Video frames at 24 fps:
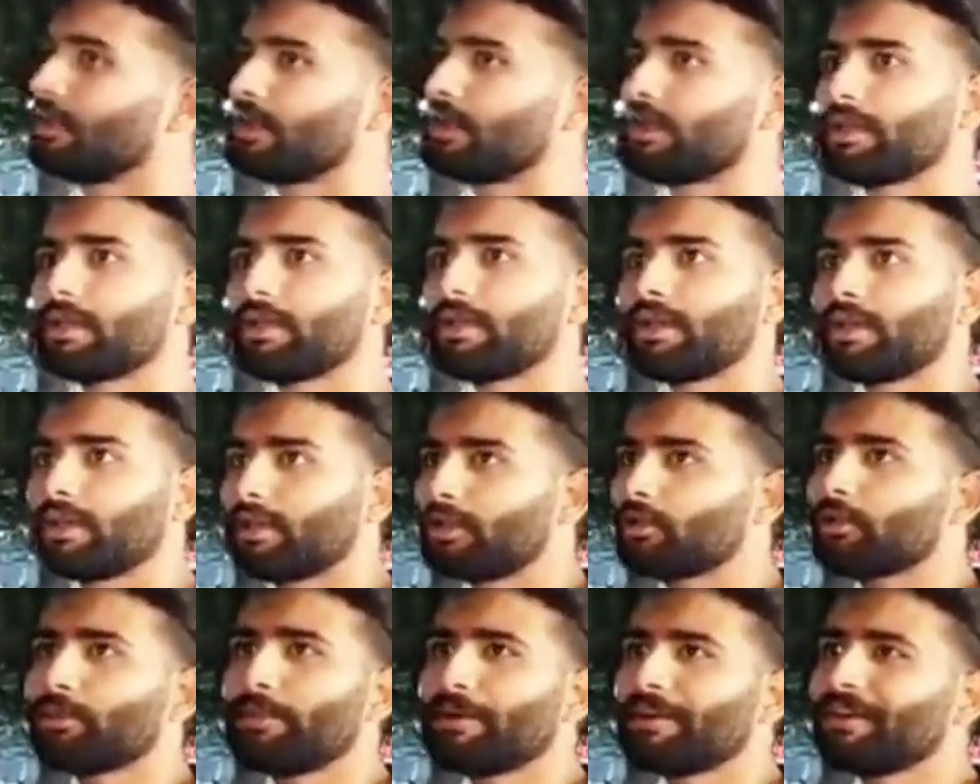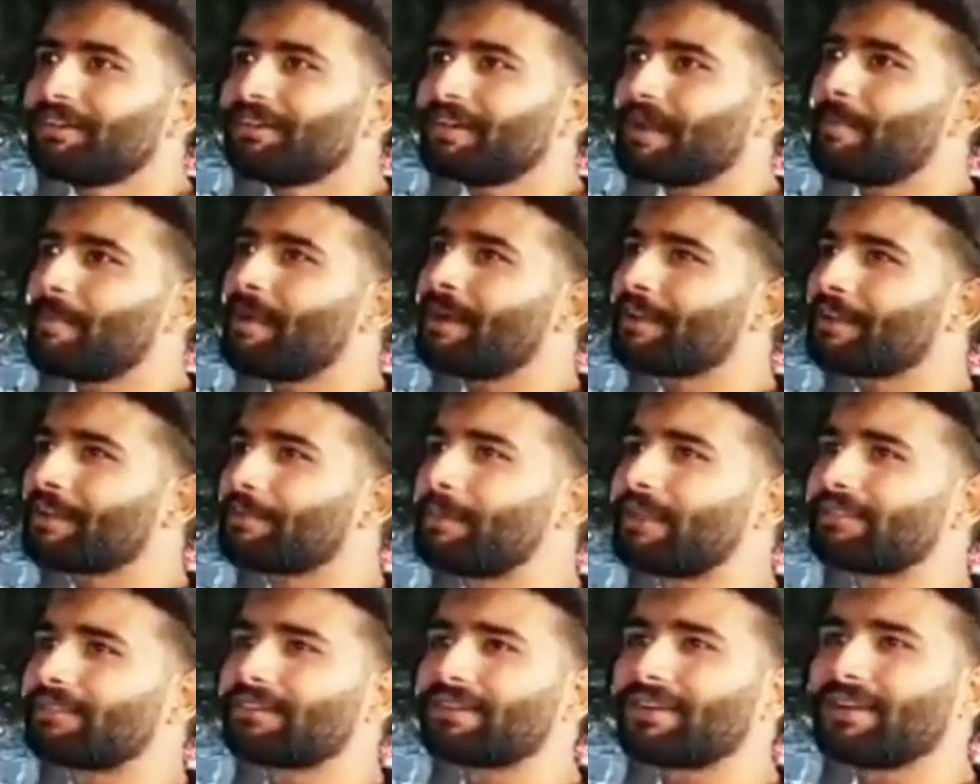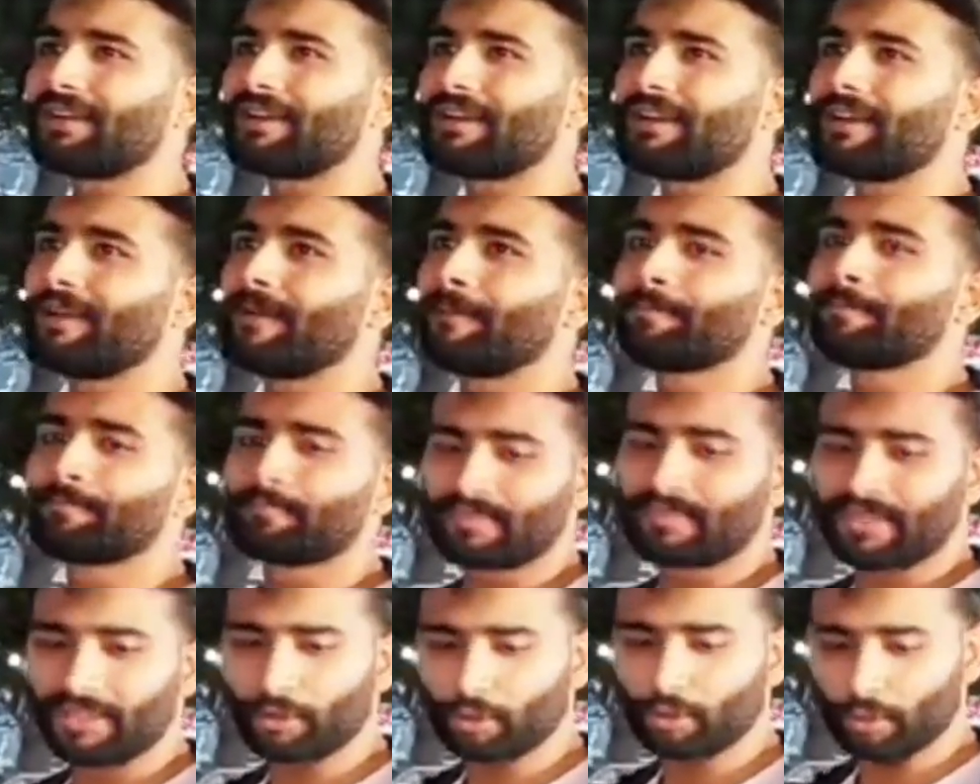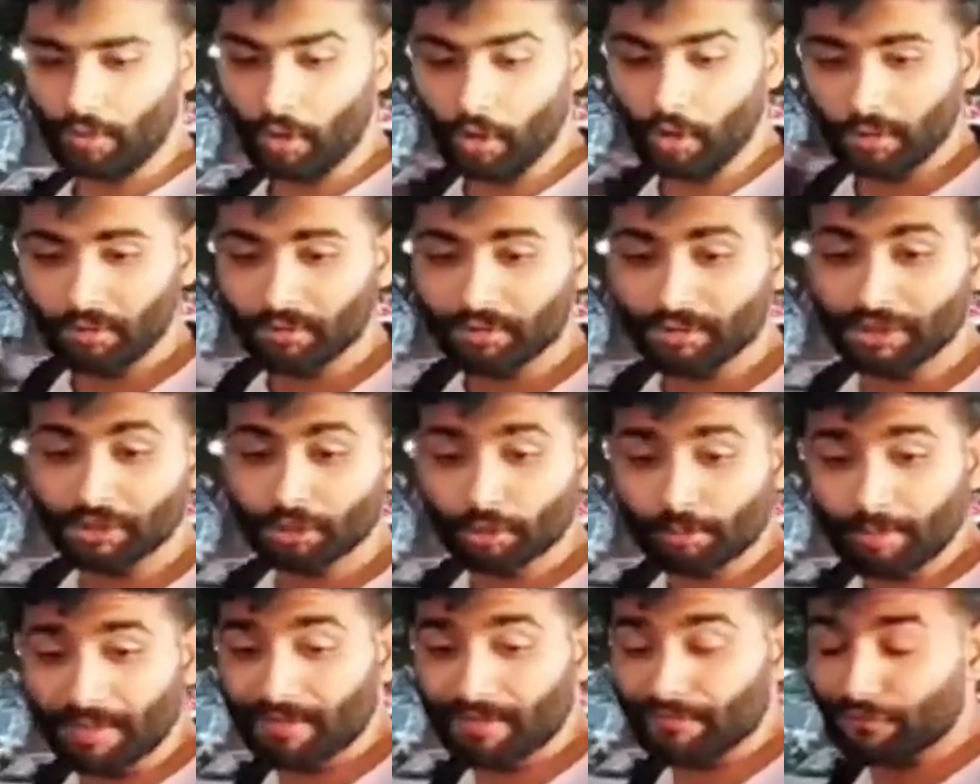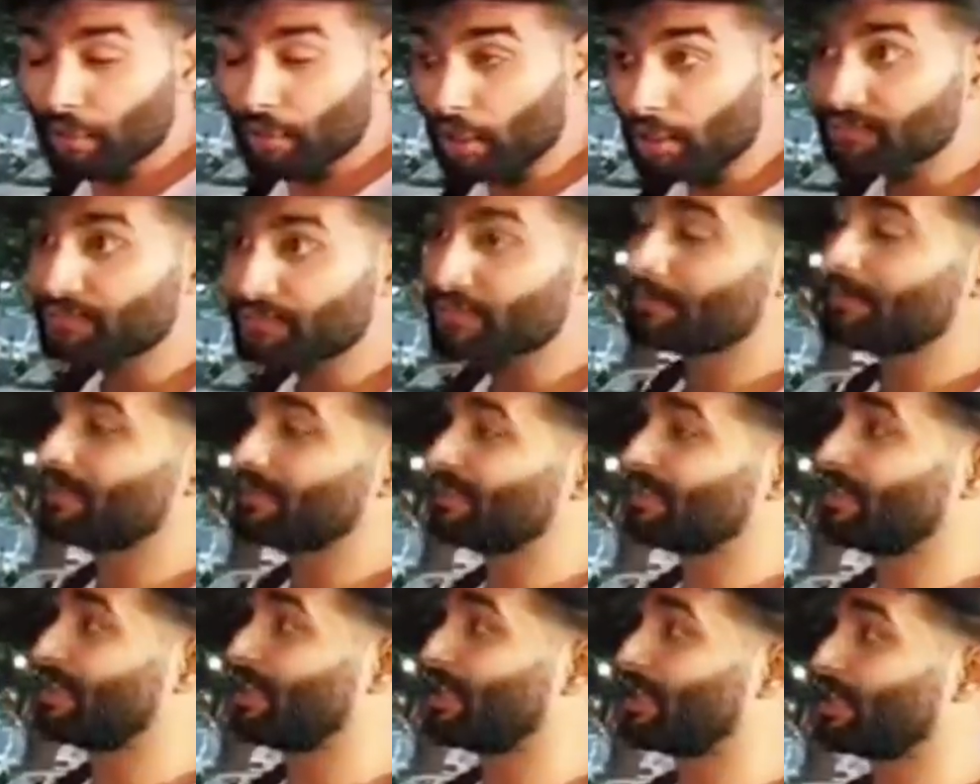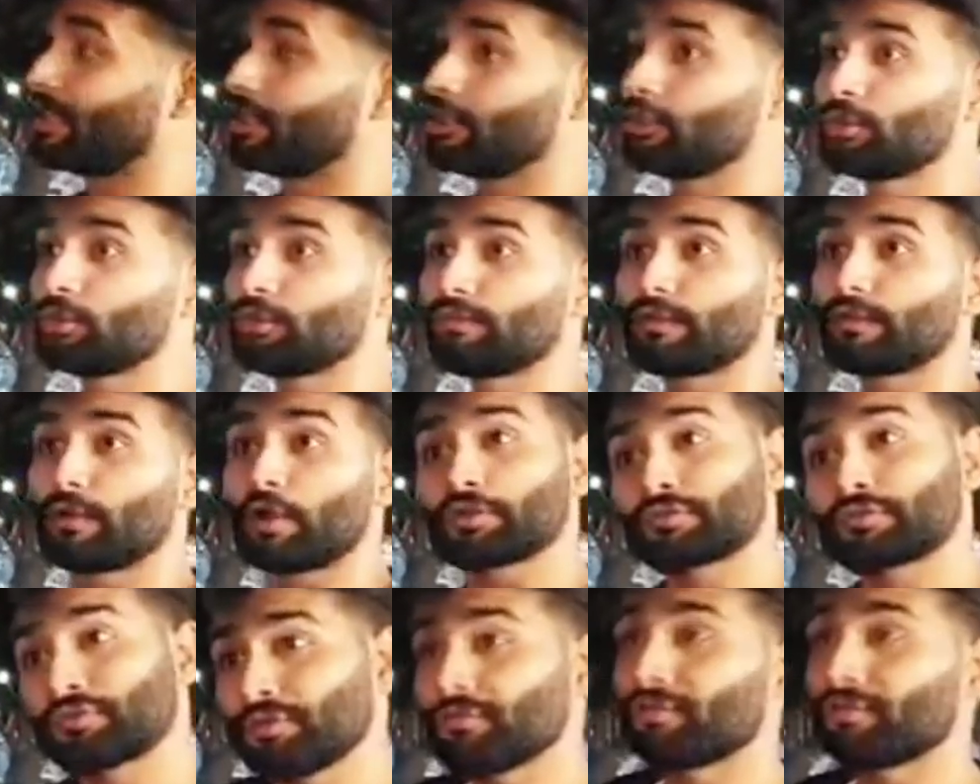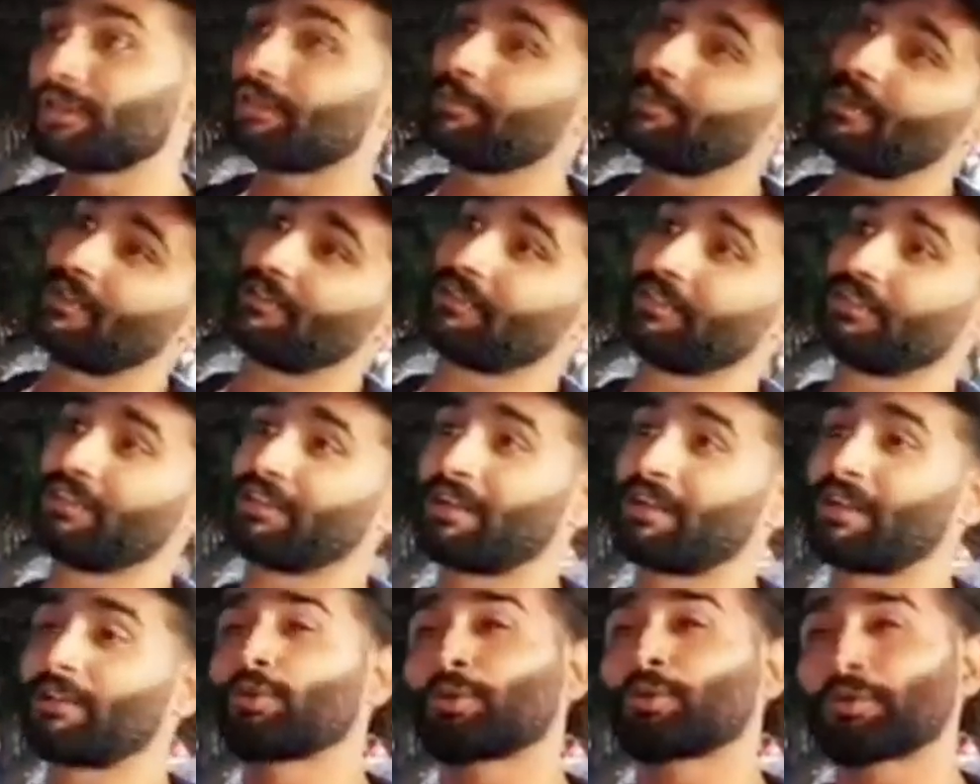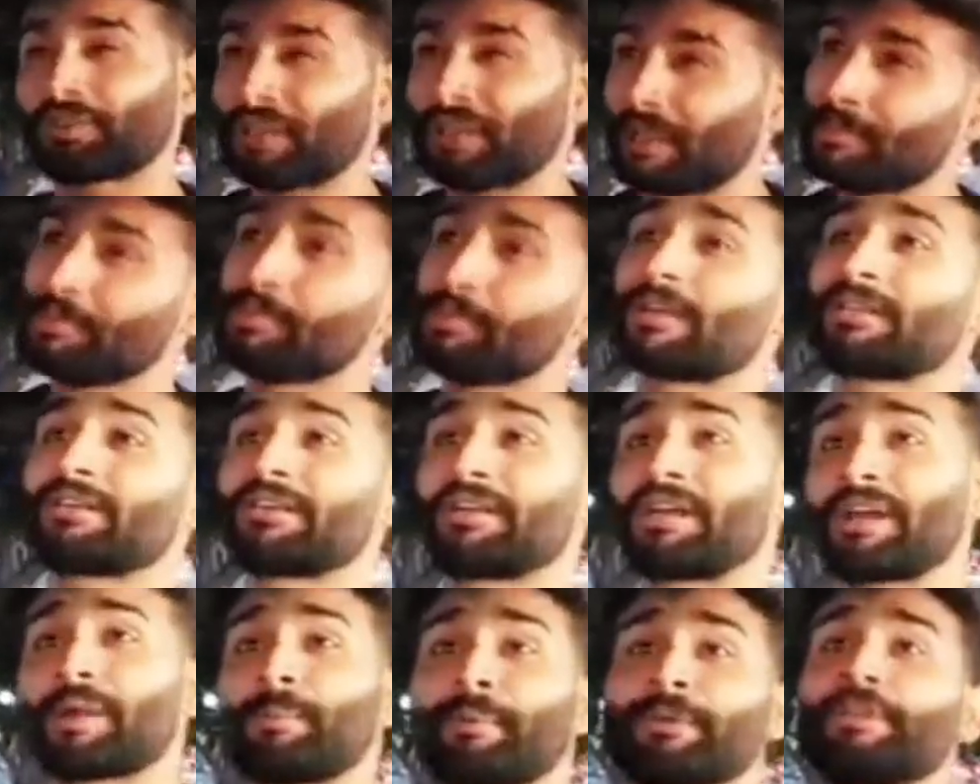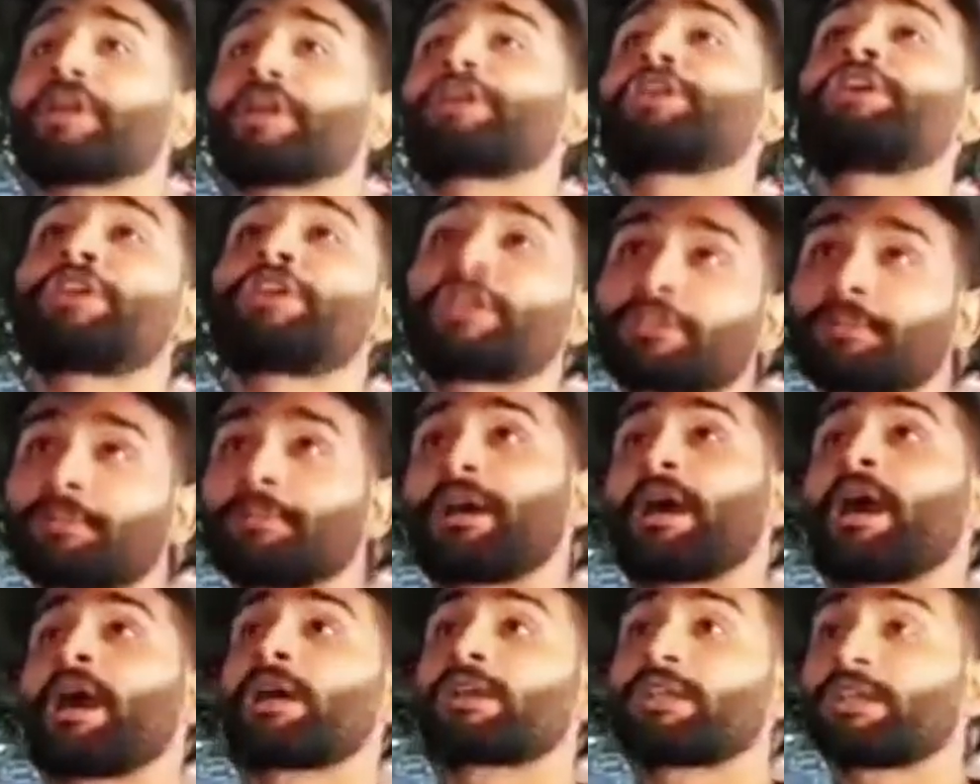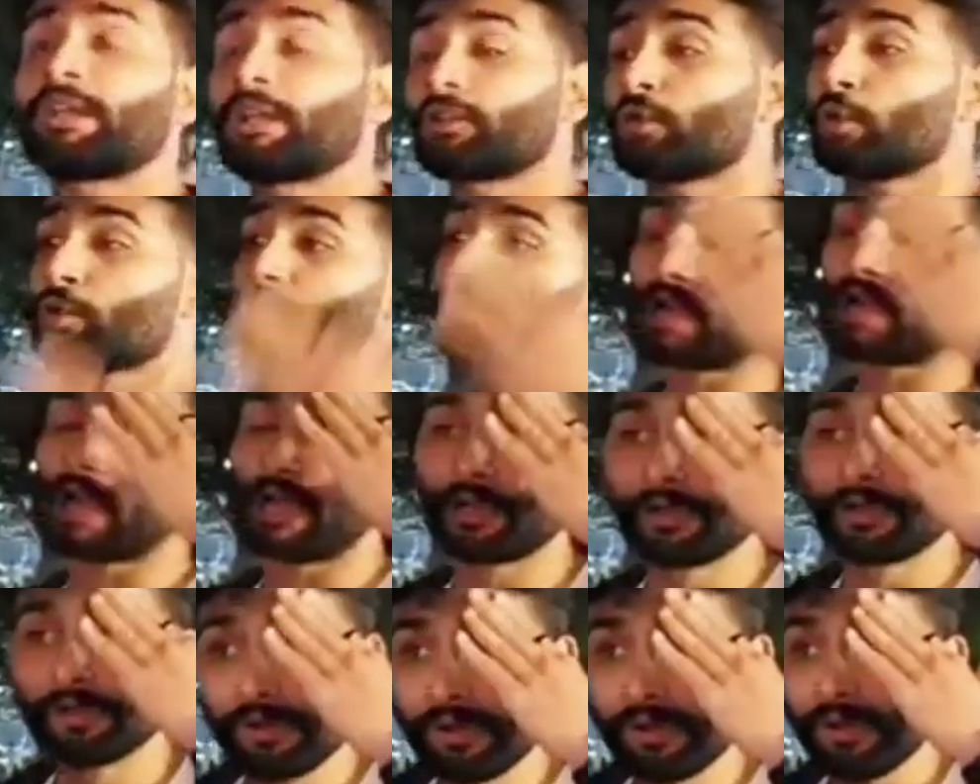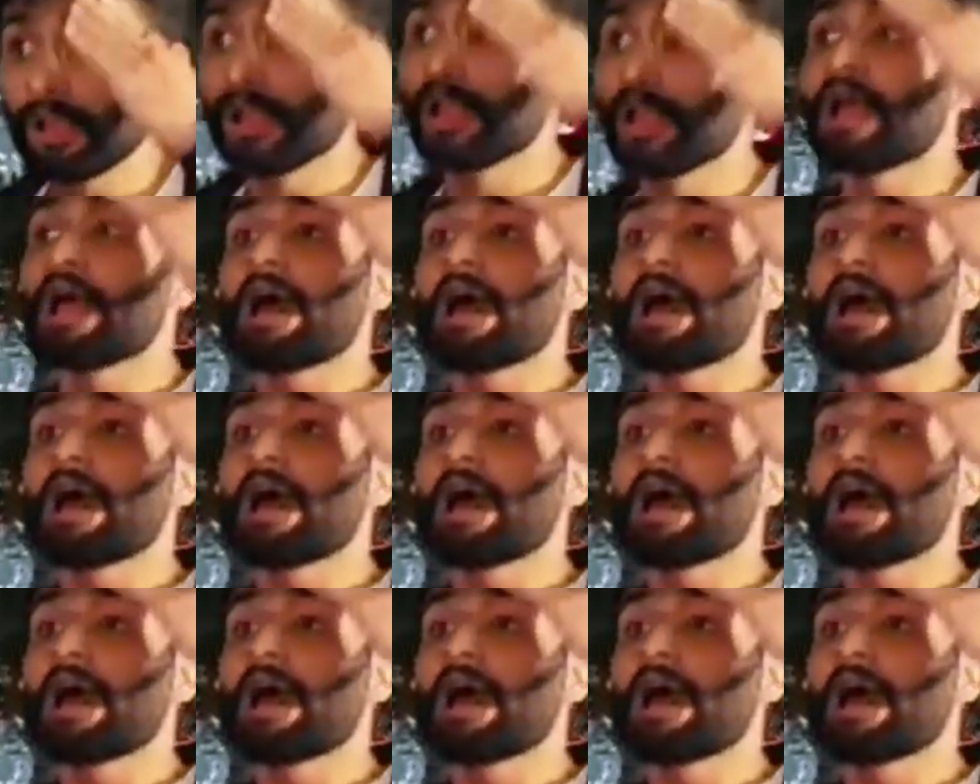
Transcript: हैं तो बड़ी ड्रामेटिक बातें कर रहा है ये तो ये तो बड़ा फिलोसफर बन गया है ये तो फिलोसफी वाली बातें कर रहा है तो किताबी बातें कर रहा है भाई हकीकत में आ हाँ, हकीकत ओ साले हो